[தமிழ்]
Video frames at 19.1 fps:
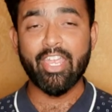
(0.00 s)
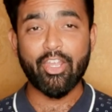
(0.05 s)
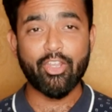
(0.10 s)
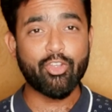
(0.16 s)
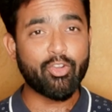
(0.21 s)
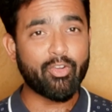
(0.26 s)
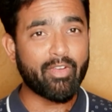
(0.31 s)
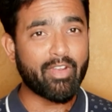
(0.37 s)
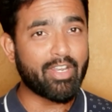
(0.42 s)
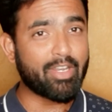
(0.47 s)

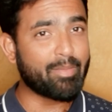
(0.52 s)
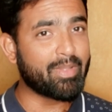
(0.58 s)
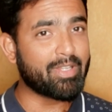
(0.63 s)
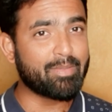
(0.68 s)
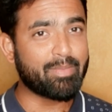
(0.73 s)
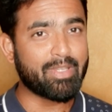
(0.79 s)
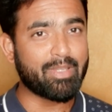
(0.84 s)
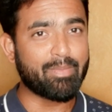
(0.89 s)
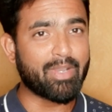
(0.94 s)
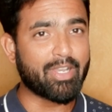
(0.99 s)
இந்த வீடியோ நம்ம எதை
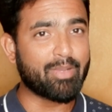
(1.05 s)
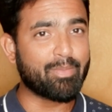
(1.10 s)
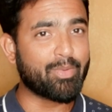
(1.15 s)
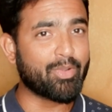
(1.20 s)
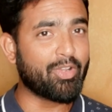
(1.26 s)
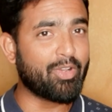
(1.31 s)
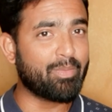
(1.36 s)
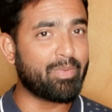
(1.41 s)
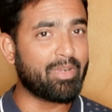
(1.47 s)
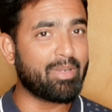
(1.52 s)
பற்றி பார்க்க
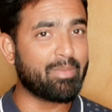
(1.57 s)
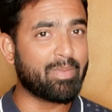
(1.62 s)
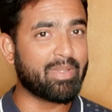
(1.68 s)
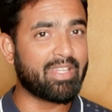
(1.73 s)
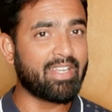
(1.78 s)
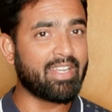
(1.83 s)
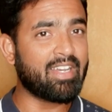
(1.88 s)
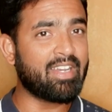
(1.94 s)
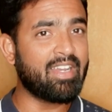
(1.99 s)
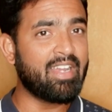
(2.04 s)
போகிறோம் அப்படின்னு
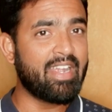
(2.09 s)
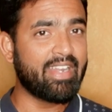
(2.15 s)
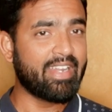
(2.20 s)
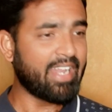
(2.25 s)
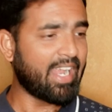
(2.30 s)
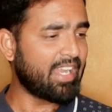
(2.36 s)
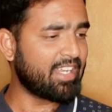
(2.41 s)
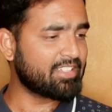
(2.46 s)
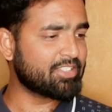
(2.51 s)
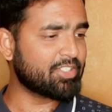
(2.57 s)
பார்த்தீங்கன்னா
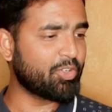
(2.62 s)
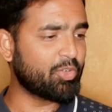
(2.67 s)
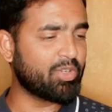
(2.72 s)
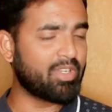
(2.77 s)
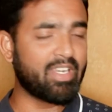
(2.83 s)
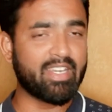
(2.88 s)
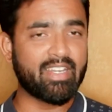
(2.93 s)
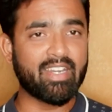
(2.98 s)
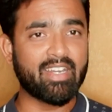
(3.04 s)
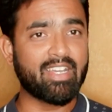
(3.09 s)
டேலண்ட் ஸ்கவுட்
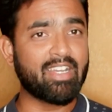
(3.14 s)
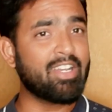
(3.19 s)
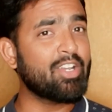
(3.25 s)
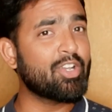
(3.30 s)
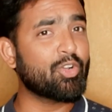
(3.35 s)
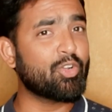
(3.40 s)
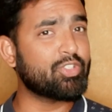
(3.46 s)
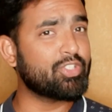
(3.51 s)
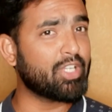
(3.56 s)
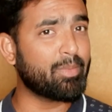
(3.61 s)
ரிலேட்டடாக
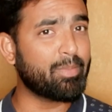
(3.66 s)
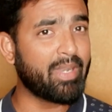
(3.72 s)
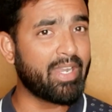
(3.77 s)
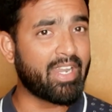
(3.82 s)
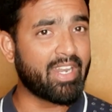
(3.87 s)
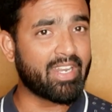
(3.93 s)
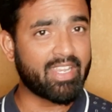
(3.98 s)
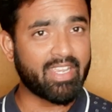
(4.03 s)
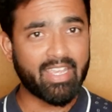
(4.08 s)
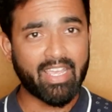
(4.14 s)
கொஞ்சம் அப்டேட்
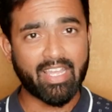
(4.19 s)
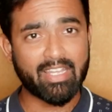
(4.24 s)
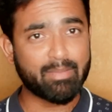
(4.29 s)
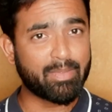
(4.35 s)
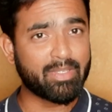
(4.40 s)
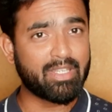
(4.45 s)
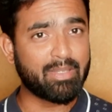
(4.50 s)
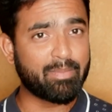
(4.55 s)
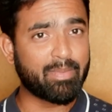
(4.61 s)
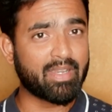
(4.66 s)
இருக்குது அதை
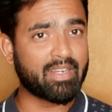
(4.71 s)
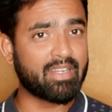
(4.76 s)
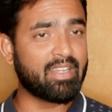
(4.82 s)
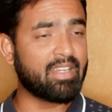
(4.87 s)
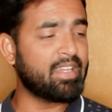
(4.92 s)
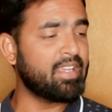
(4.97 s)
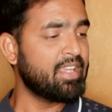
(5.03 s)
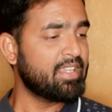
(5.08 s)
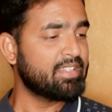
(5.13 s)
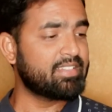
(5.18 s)
பற்றி
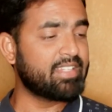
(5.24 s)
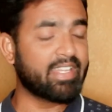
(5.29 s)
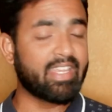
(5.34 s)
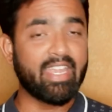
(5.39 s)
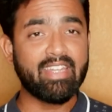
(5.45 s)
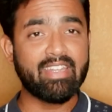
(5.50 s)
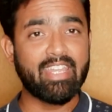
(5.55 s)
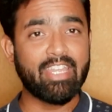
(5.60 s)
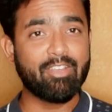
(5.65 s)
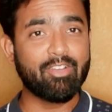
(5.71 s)
பார்க்கலாம்
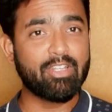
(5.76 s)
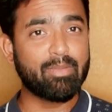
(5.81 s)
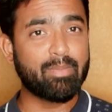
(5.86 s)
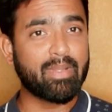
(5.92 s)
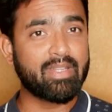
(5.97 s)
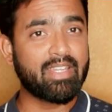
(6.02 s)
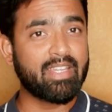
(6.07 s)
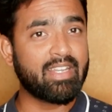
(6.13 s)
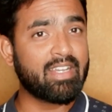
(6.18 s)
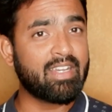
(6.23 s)
செகண்ட் திங் வந்து
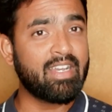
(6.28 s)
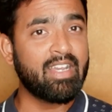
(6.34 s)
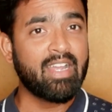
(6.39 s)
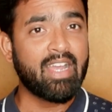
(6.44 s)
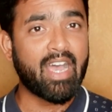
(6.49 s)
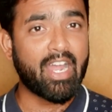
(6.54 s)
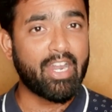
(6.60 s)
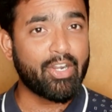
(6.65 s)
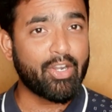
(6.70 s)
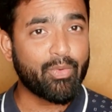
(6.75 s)
பார்த்தீங்கன்னா
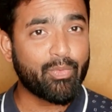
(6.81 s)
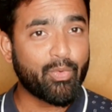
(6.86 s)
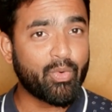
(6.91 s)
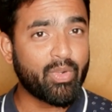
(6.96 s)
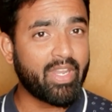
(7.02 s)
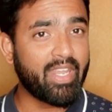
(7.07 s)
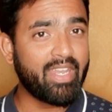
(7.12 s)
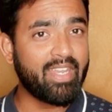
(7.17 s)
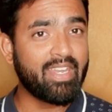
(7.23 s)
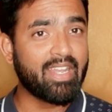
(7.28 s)
அண்டர்
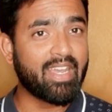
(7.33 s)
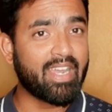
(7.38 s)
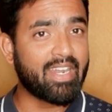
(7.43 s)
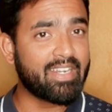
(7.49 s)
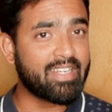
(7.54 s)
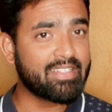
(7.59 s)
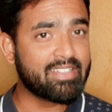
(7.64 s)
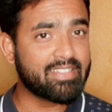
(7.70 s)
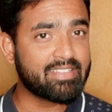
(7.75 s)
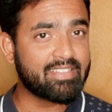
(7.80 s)
ஃபோர்டீன்
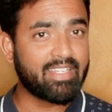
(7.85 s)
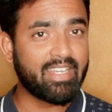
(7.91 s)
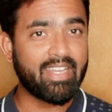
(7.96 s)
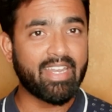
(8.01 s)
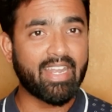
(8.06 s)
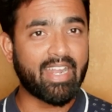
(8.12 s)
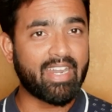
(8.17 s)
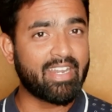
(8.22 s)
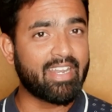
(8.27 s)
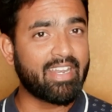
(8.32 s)
அண்டர் சிக்ஸ்டீன்
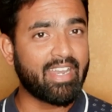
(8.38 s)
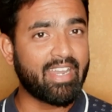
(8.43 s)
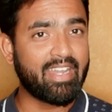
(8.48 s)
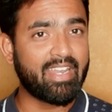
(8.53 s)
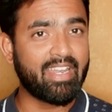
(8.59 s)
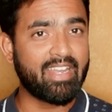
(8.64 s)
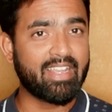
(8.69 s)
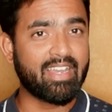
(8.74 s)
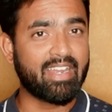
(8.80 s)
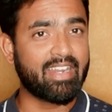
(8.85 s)
அண்டர்
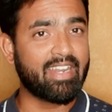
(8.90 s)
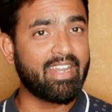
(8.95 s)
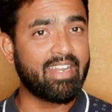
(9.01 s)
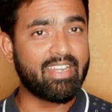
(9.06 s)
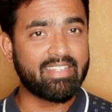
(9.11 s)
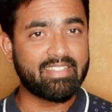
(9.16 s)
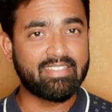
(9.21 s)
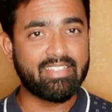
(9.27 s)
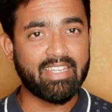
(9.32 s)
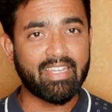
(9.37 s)
நைன்டீனுக்கான
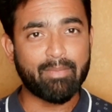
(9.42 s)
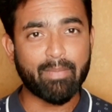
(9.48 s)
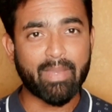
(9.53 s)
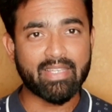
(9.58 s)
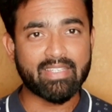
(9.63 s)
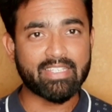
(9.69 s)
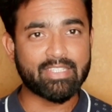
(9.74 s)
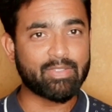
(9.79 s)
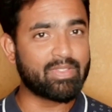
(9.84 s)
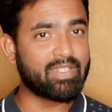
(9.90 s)
டிஸ்ட்ரிக்
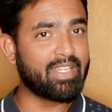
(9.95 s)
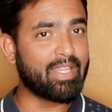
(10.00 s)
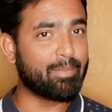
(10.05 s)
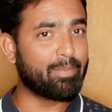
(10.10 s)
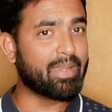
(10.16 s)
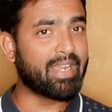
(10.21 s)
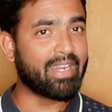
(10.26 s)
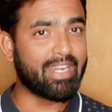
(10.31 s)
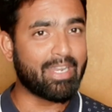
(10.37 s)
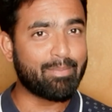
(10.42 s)
மேட்சஸ் வந்து
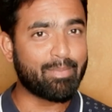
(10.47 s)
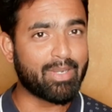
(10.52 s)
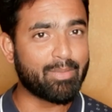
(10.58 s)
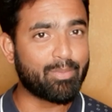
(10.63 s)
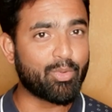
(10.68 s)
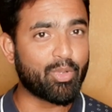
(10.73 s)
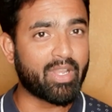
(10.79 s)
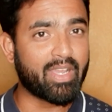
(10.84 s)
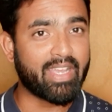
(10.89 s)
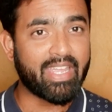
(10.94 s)
எப்போ கண்டக்ட் பண்ண
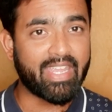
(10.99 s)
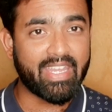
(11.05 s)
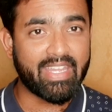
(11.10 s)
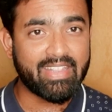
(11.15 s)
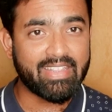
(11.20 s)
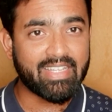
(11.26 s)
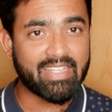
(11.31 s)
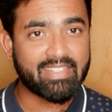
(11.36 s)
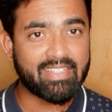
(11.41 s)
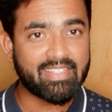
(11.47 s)
போகிறாங்க
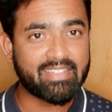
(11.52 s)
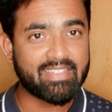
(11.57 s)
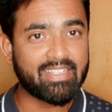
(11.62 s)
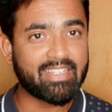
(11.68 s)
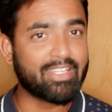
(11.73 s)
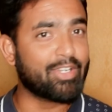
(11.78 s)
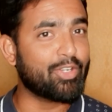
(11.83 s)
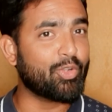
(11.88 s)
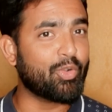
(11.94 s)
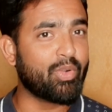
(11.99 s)
இந்த
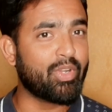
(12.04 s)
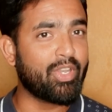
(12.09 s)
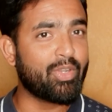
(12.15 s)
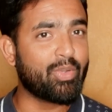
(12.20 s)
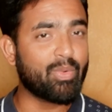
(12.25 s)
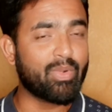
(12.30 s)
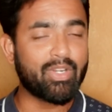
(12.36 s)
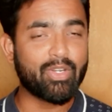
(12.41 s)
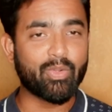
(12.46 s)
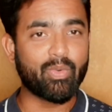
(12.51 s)
சீசனுக்கு டுவெண்ட்டி
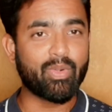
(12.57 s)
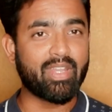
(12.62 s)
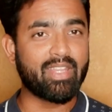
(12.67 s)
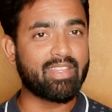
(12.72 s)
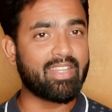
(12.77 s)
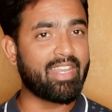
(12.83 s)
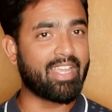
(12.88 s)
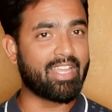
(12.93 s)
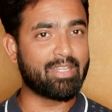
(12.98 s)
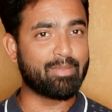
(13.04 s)
டூ அண்ட் டுவெண்ட்டி
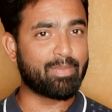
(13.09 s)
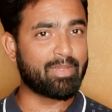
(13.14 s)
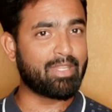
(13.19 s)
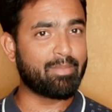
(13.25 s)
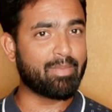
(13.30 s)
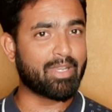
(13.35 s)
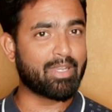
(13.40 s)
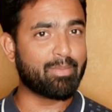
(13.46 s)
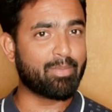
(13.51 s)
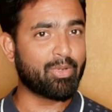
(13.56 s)
த்ரீ அதை பற்றி
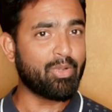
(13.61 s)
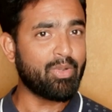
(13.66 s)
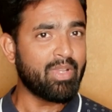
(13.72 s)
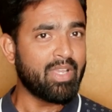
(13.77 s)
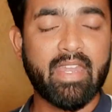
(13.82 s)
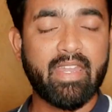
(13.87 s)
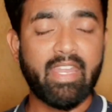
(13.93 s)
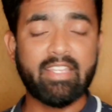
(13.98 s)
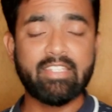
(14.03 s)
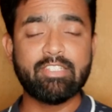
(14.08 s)
பார்க்க போகிறோம்
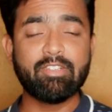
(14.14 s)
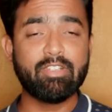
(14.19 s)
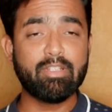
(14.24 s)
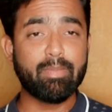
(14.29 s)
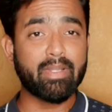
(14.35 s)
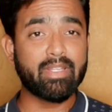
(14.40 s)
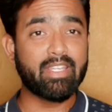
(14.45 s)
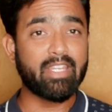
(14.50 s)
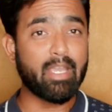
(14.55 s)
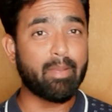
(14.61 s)
நெக்ஸ்ட்
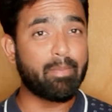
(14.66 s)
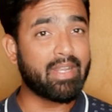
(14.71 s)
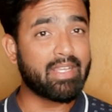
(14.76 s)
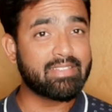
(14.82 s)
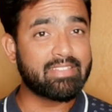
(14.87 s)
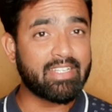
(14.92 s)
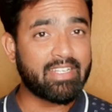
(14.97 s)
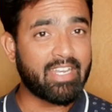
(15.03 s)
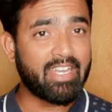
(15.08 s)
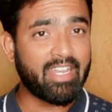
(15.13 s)
வந்து பார்த்தீங்க அப்படின்னா
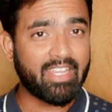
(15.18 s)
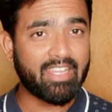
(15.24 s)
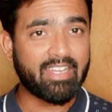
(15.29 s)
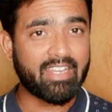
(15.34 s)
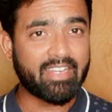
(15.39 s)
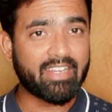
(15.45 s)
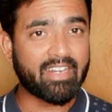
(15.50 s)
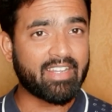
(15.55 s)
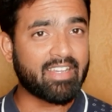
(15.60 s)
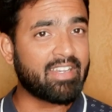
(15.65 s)
சிட்டி லீக்
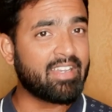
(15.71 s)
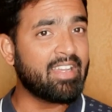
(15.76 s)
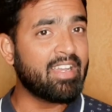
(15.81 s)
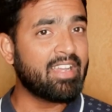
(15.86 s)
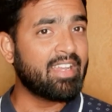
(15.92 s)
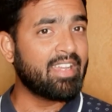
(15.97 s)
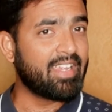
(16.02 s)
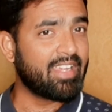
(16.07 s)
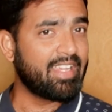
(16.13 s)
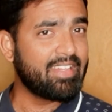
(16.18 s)

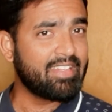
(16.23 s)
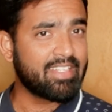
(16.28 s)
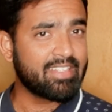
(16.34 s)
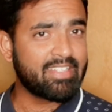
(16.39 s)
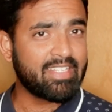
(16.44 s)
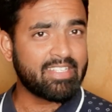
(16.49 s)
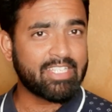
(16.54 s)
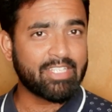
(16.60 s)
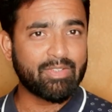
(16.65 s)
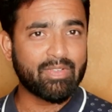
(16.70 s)
ரிலேட்டடாக இந்த
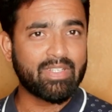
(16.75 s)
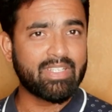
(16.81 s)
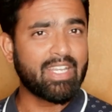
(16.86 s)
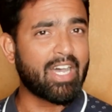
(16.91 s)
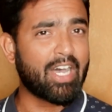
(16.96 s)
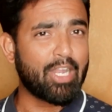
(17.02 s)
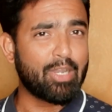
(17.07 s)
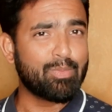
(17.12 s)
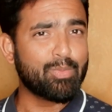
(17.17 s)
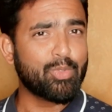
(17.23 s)
சீசன் வந்து
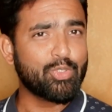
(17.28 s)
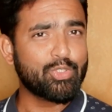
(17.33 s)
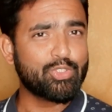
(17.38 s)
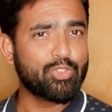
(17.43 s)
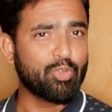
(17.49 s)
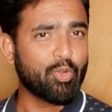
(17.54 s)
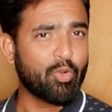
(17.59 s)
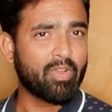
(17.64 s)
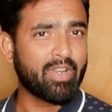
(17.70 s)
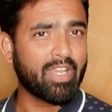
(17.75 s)

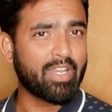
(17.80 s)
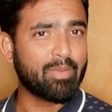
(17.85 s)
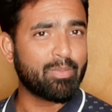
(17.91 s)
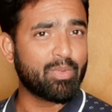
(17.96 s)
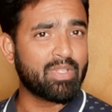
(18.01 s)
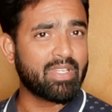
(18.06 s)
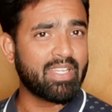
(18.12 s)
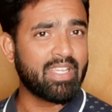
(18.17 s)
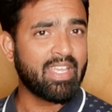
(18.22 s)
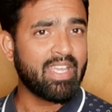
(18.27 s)
ஆல்மோஸ்ட் ஓவர் ஆக
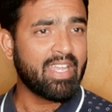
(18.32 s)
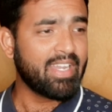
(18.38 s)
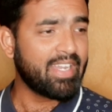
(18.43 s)
போது